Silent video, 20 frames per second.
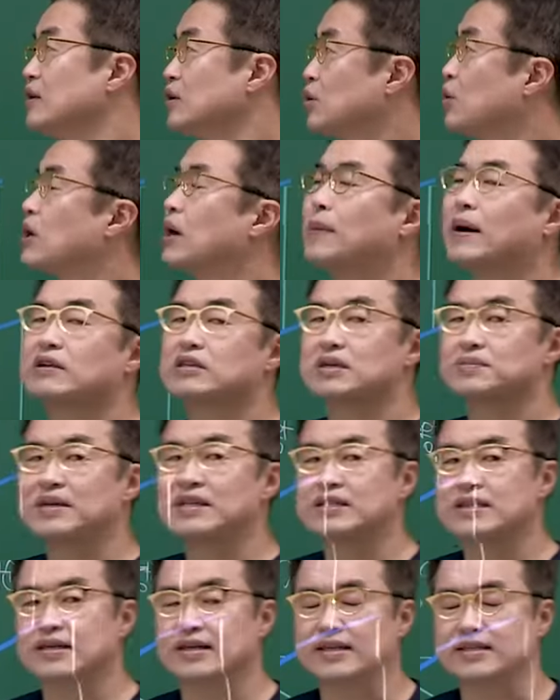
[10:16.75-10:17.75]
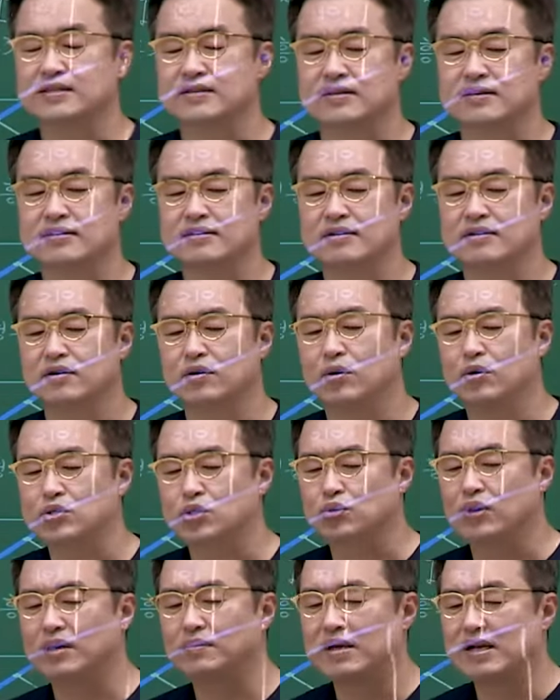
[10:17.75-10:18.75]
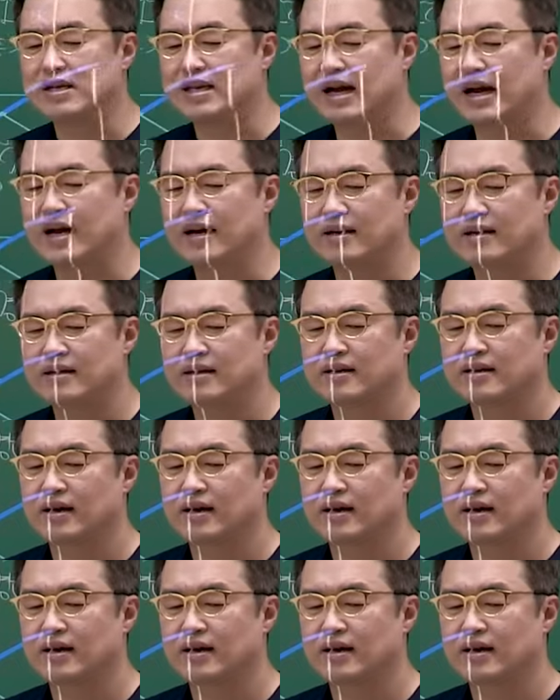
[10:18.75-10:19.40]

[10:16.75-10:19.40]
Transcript: 요게 바로 이제 민생 안정, 호족과의 밀당,